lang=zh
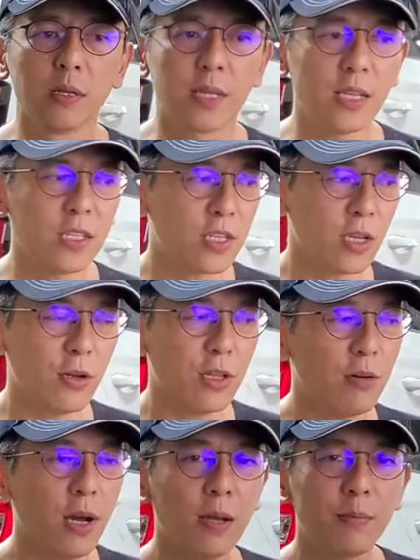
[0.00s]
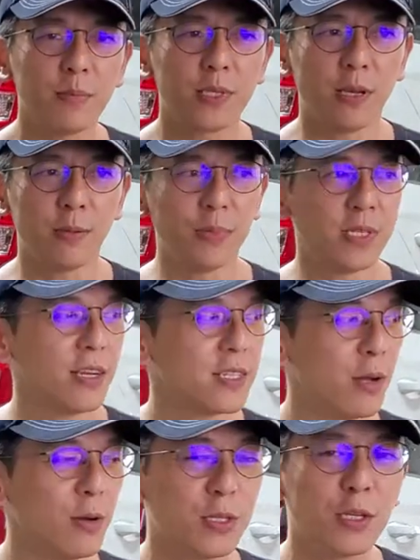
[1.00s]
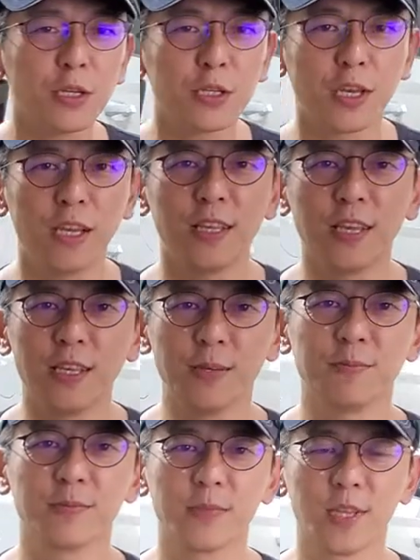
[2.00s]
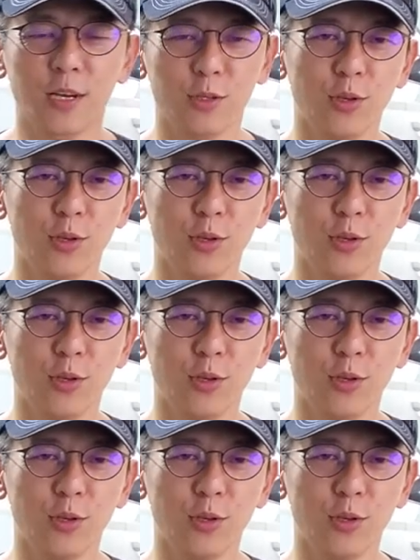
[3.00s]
但是车友的话，稍比较稍微热血一点点啊，